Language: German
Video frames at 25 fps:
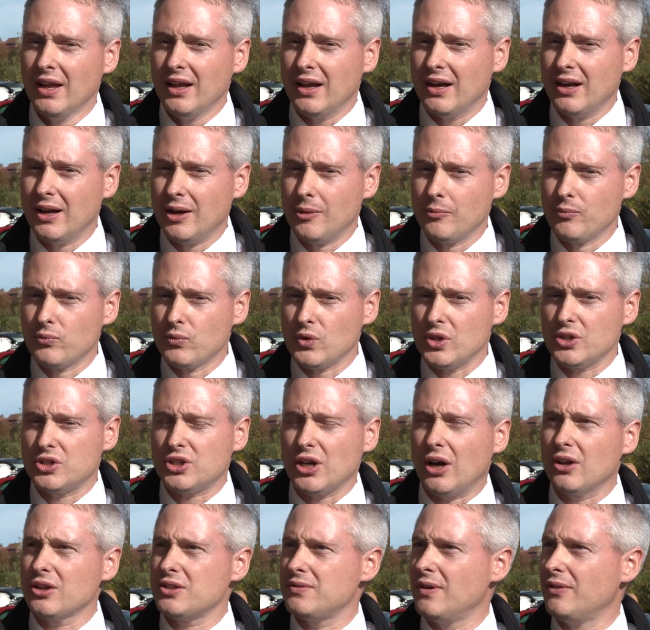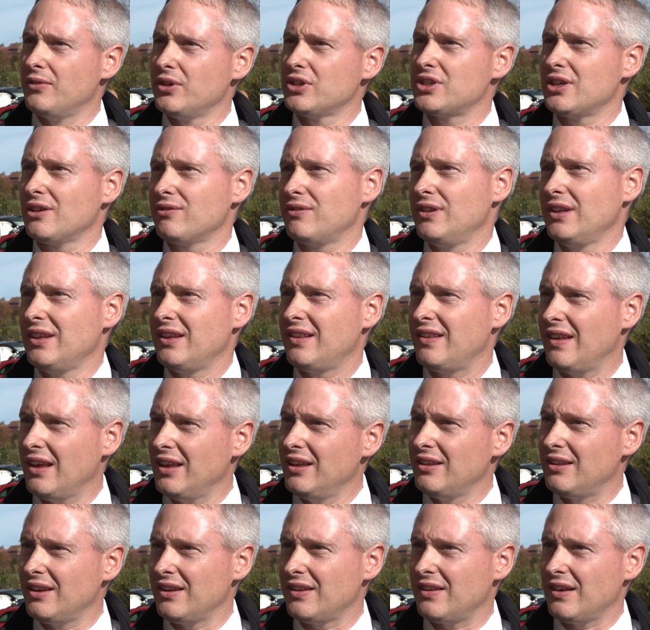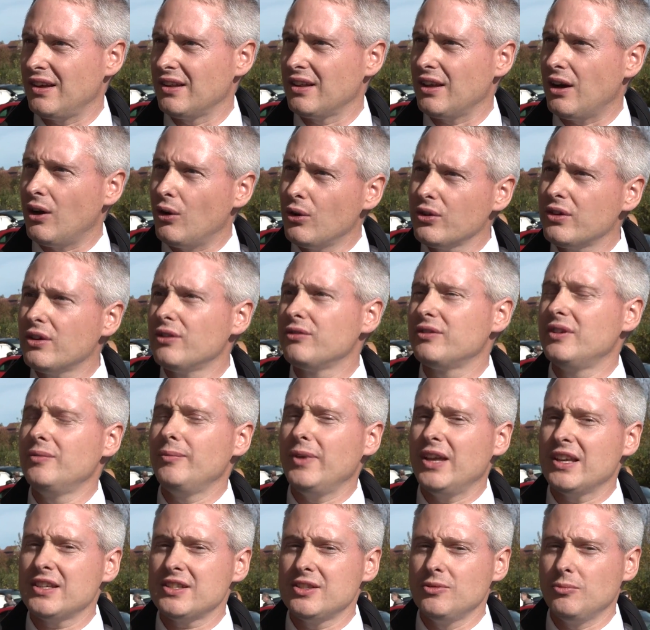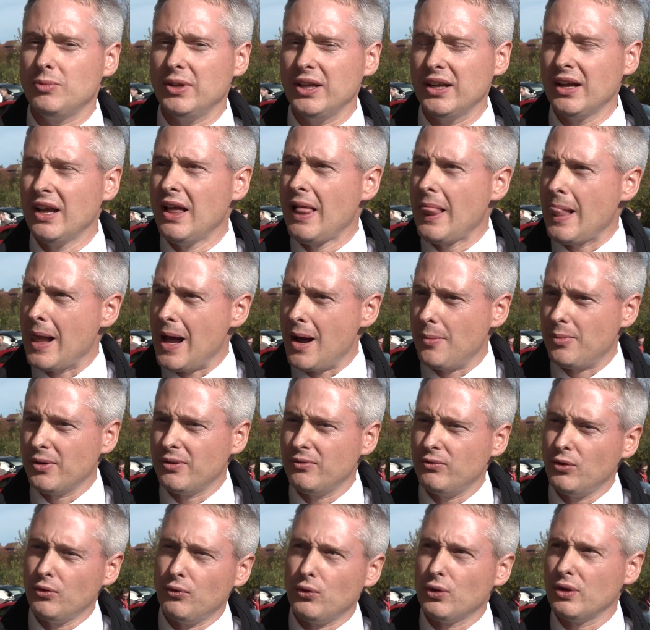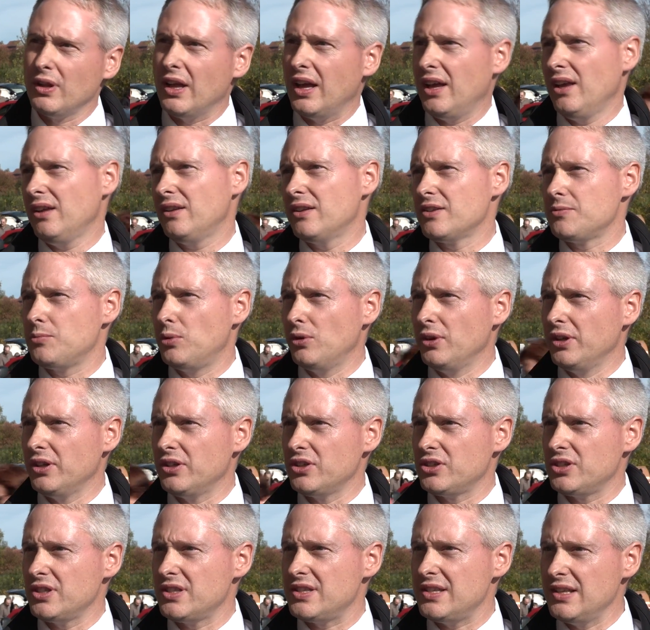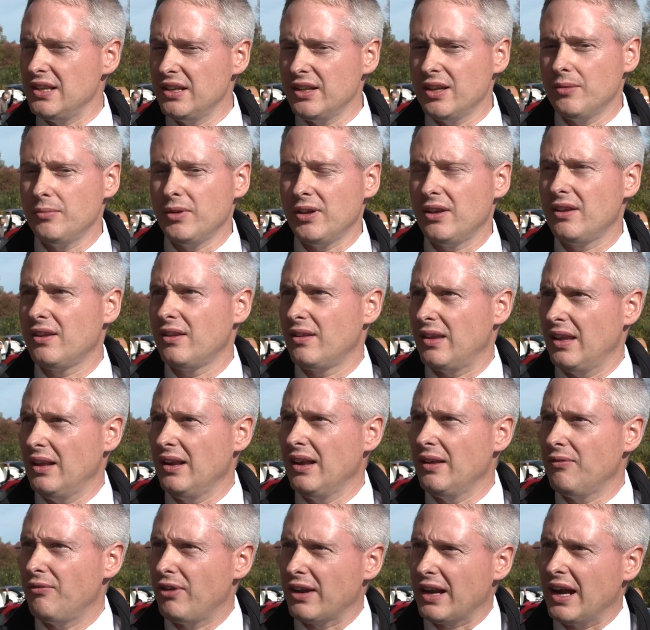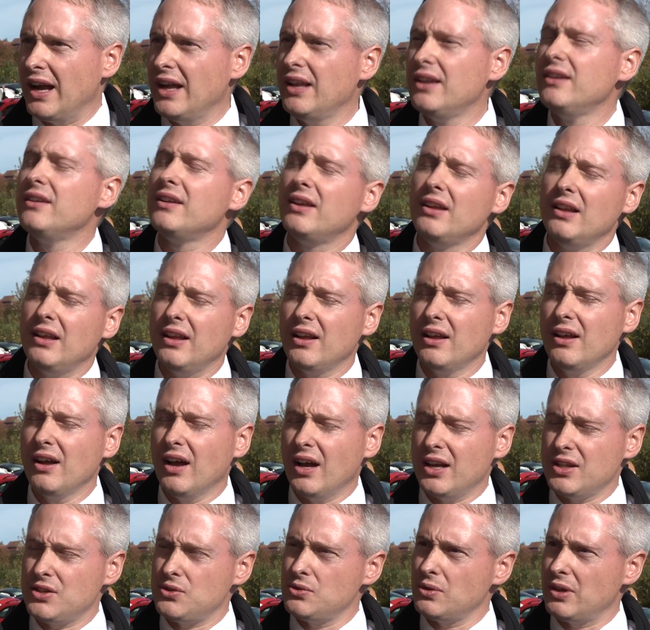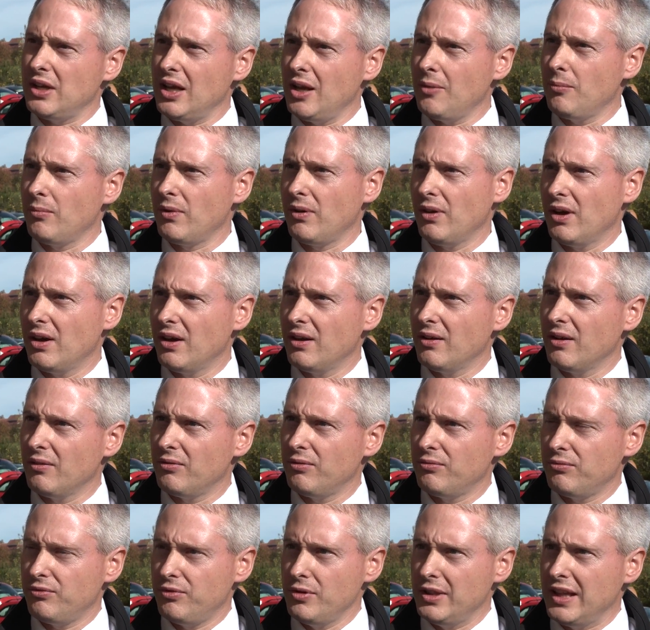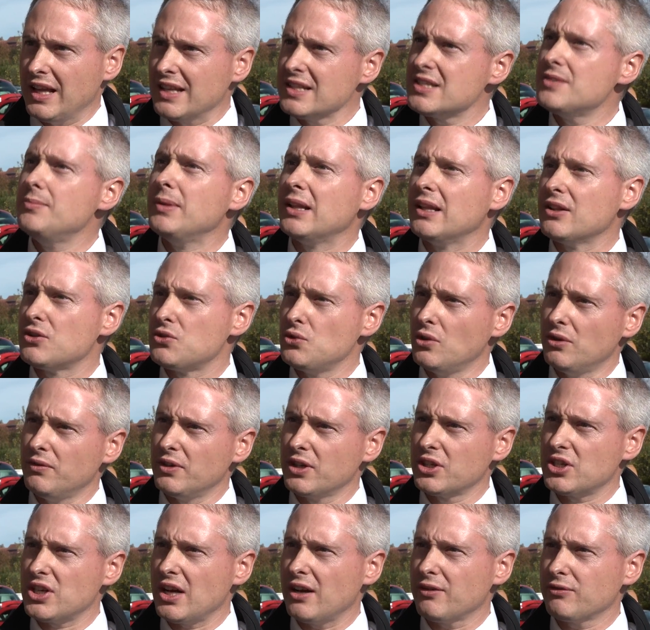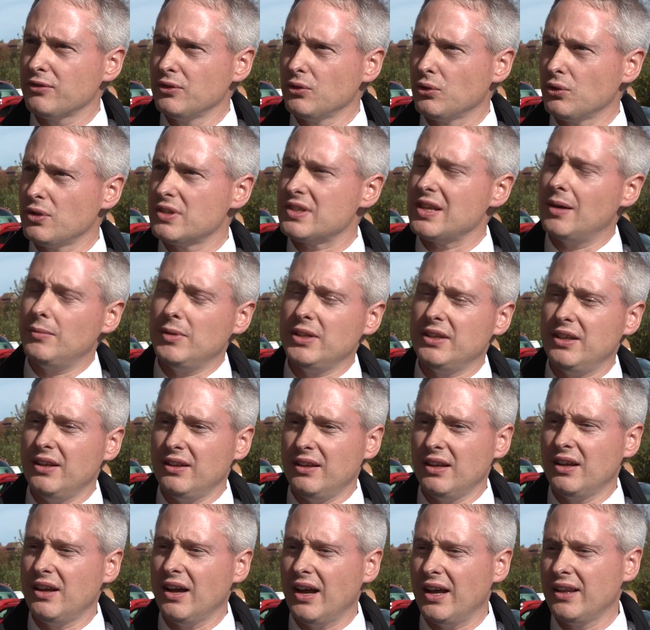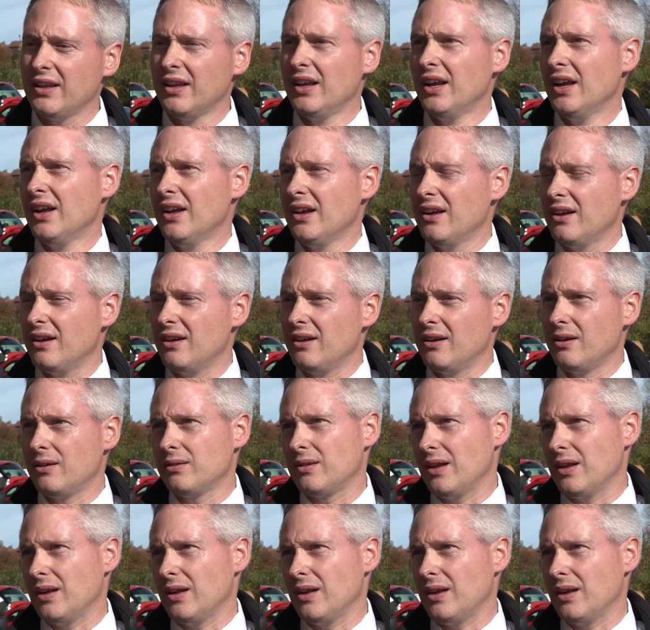Ähm, es schaut zwar wirtschaftlich sehr interessant aus auf den ersten Blick, aber wir würden eigentlich das politische Ziel, nämlich den Vereinen die Gelegenheit zu geben, äh, Finanzmittel zu erwirtschaften durch Sammeltätigkeit, äh,